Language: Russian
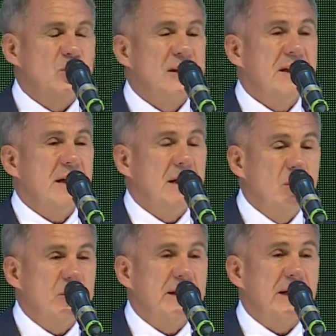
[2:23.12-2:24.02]
Нужны
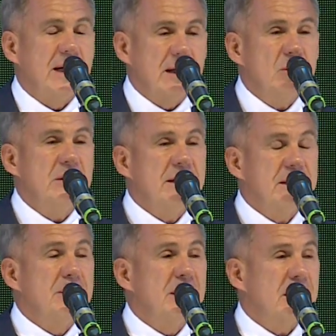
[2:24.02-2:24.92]
люди, а люди –
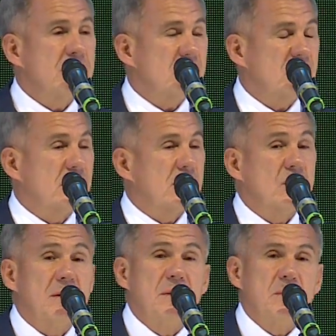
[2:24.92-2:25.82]
это молодежь,
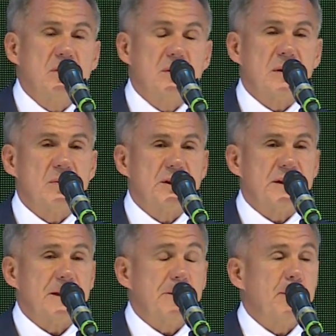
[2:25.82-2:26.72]
которой мы будем
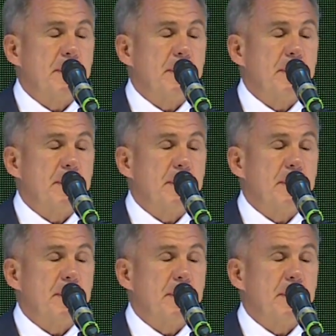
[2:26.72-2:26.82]
обучать.